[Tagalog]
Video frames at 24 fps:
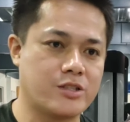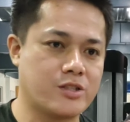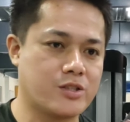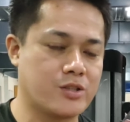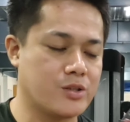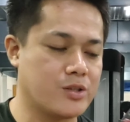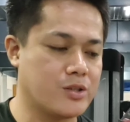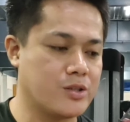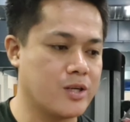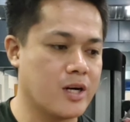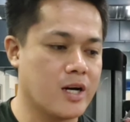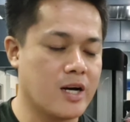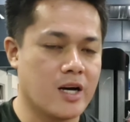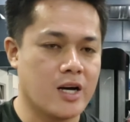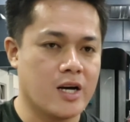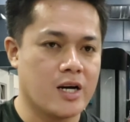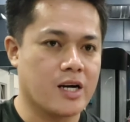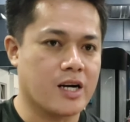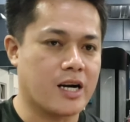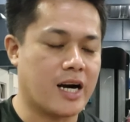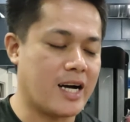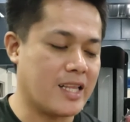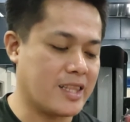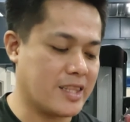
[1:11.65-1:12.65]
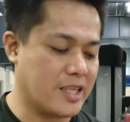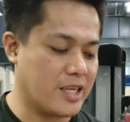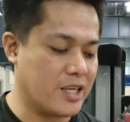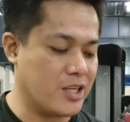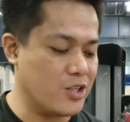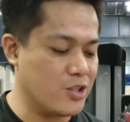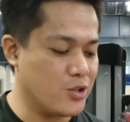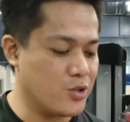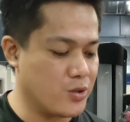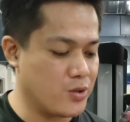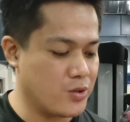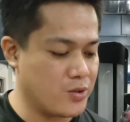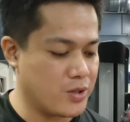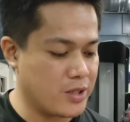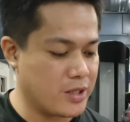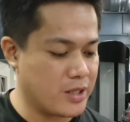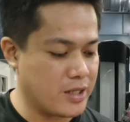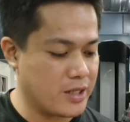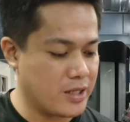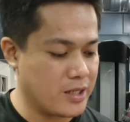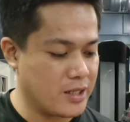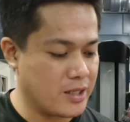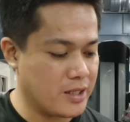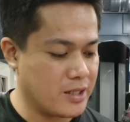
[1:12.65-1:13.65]
So Cutting
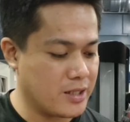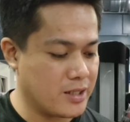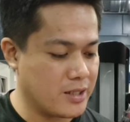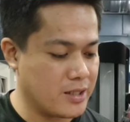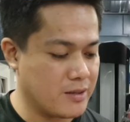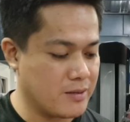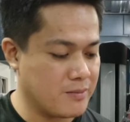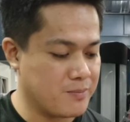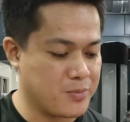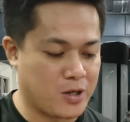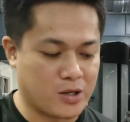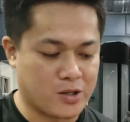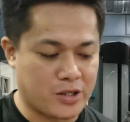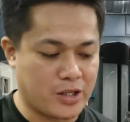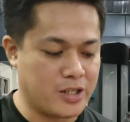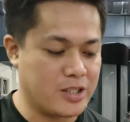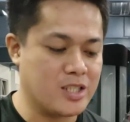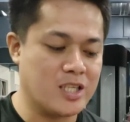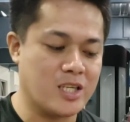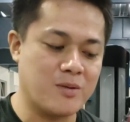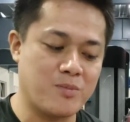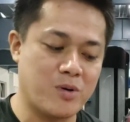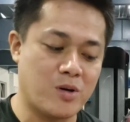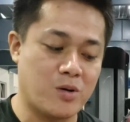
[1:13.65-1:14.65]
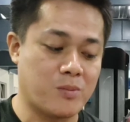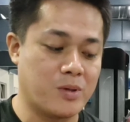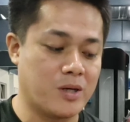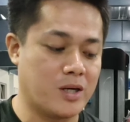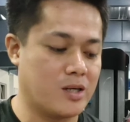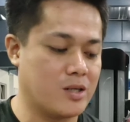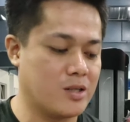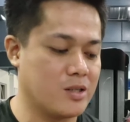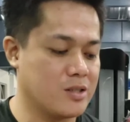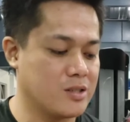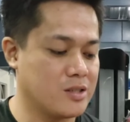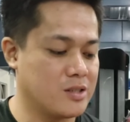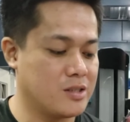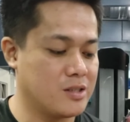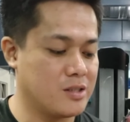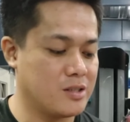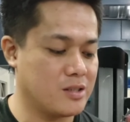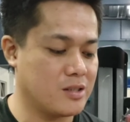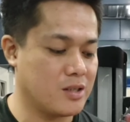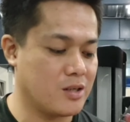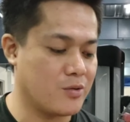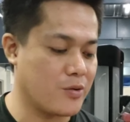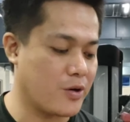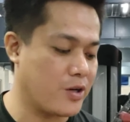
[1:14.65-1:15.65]
during progressive overload,
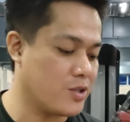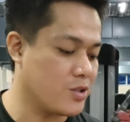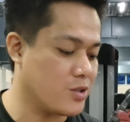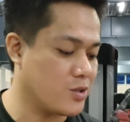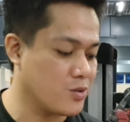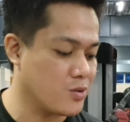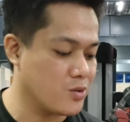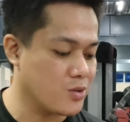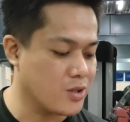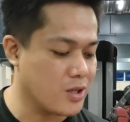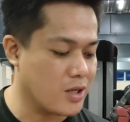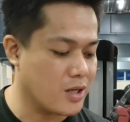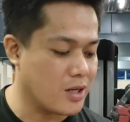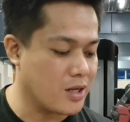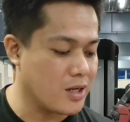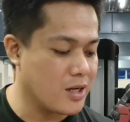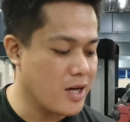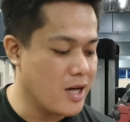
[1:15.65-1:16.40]
ang question niya.